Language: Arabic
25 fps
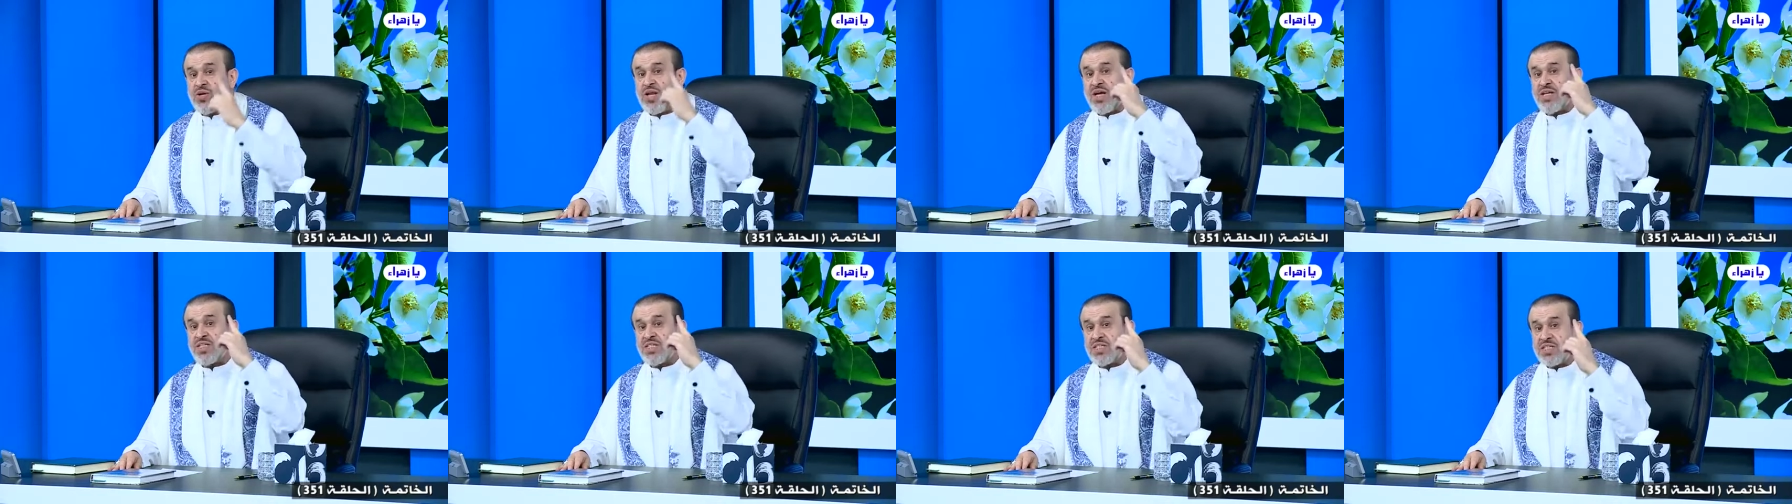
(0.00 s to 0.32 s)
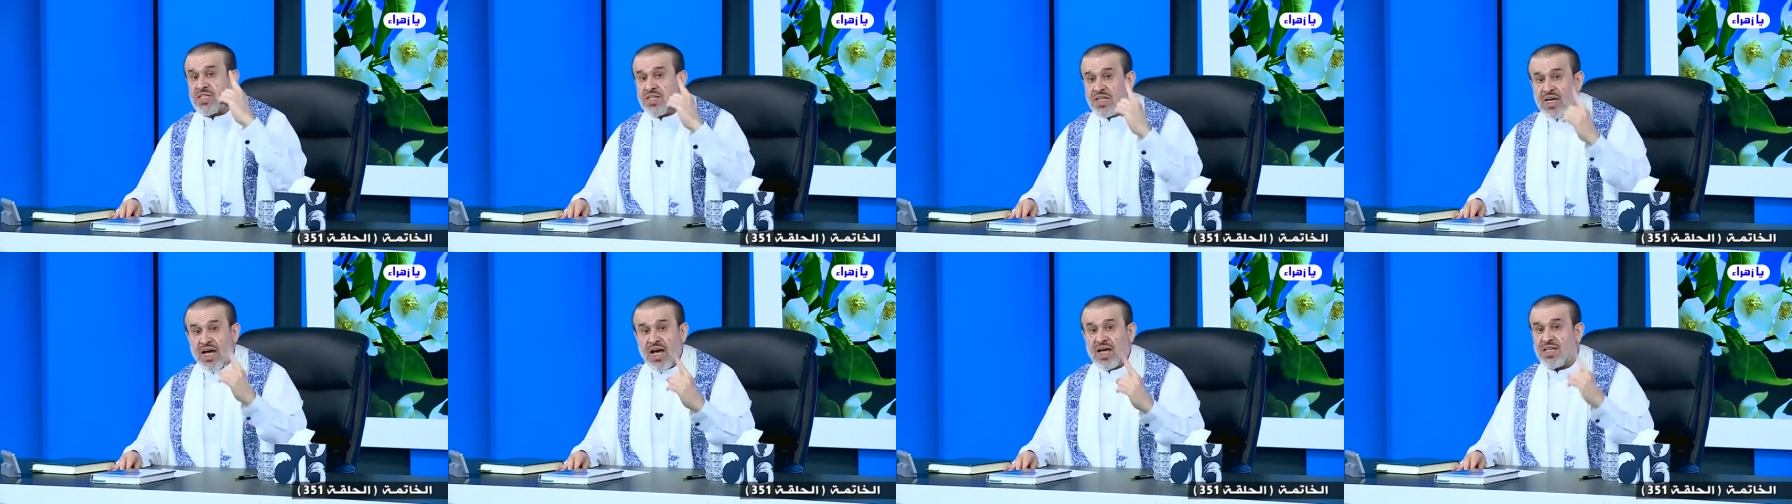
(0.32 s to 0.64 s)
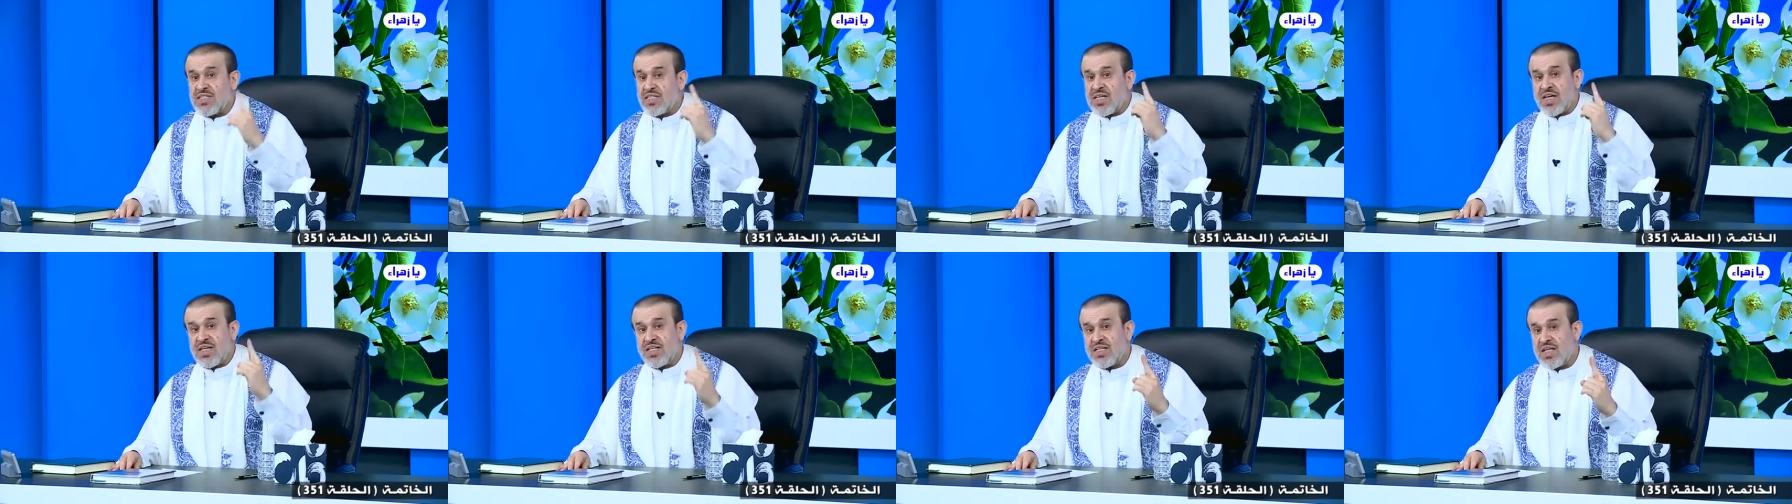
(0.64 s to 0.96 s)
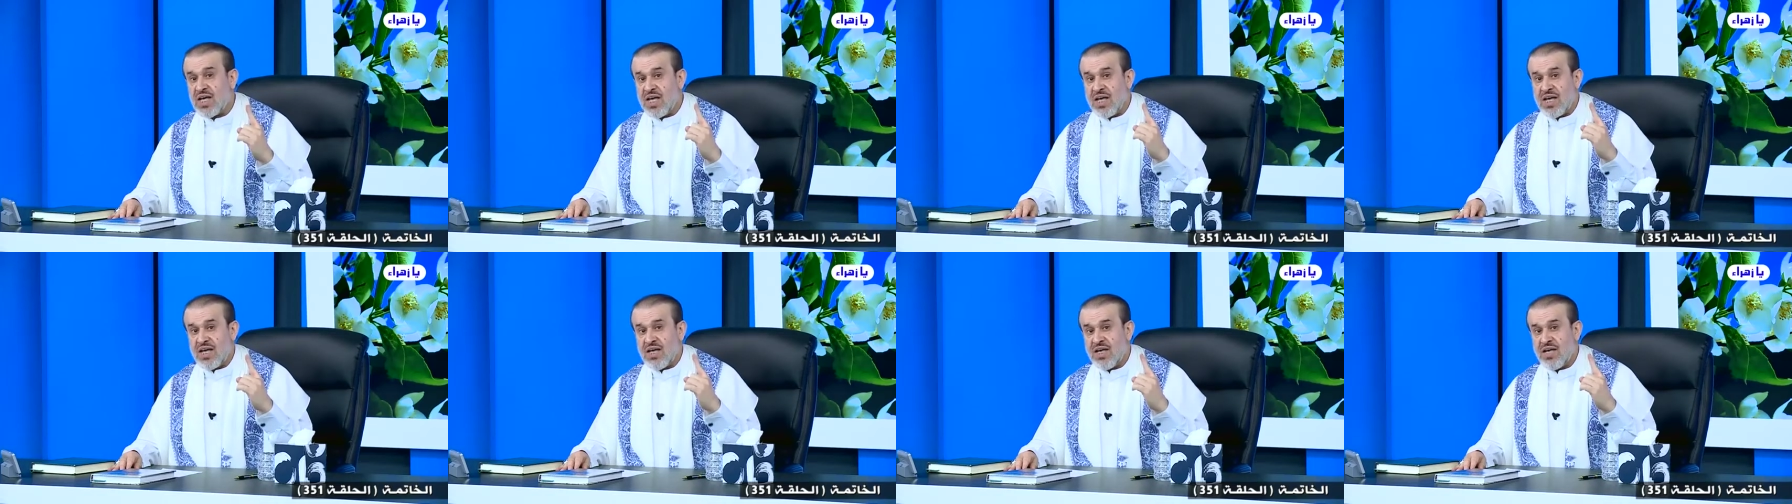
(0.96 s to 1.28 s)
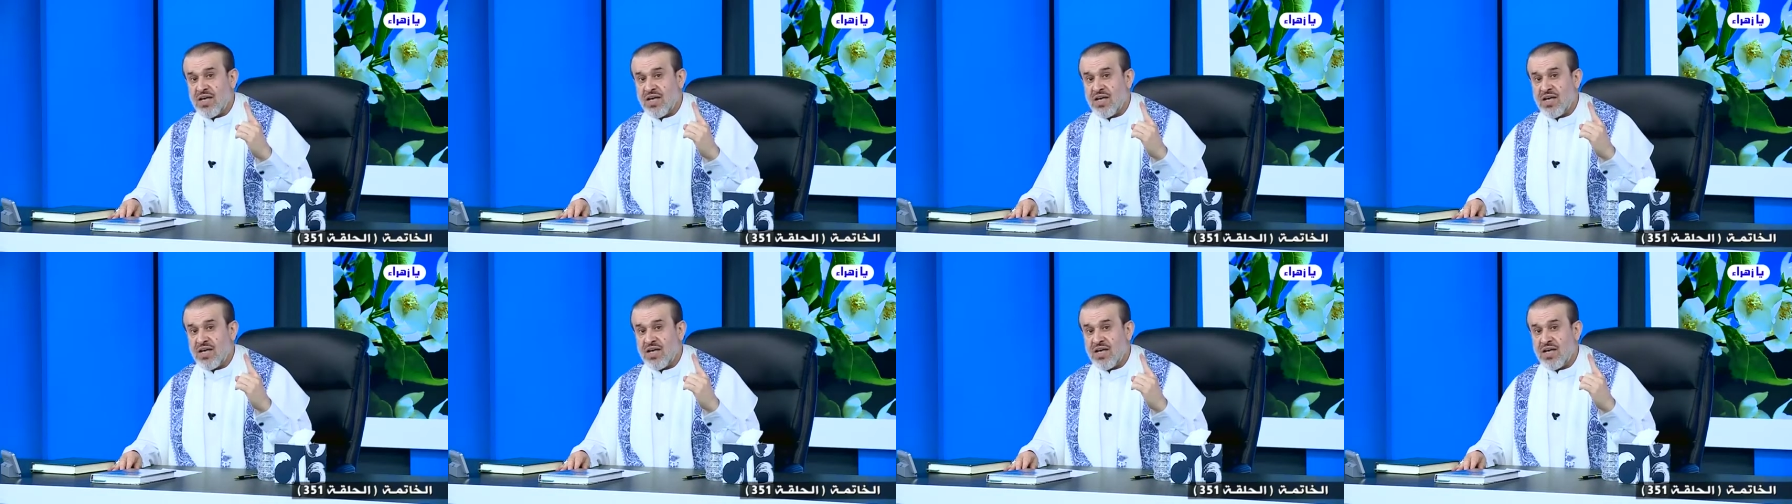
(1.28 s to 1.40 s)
السياسة